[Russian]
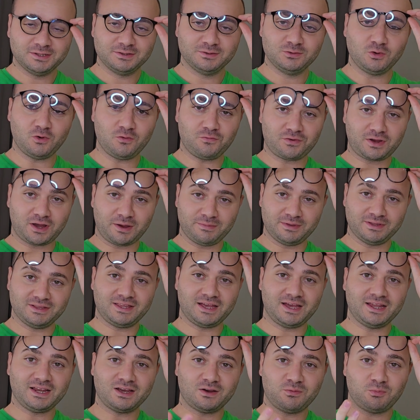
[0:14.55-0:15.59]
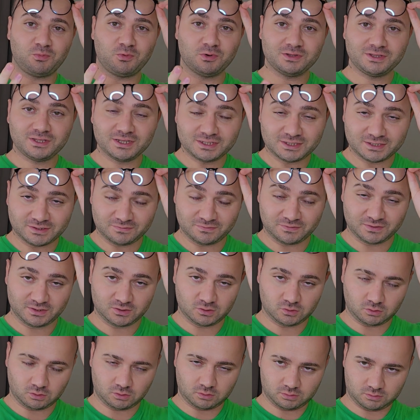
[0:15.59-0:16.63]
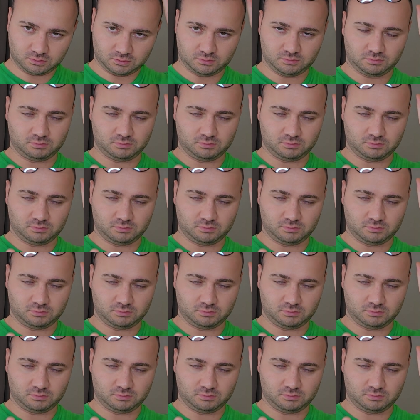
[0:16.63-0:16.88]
но в комментариях под этим видео,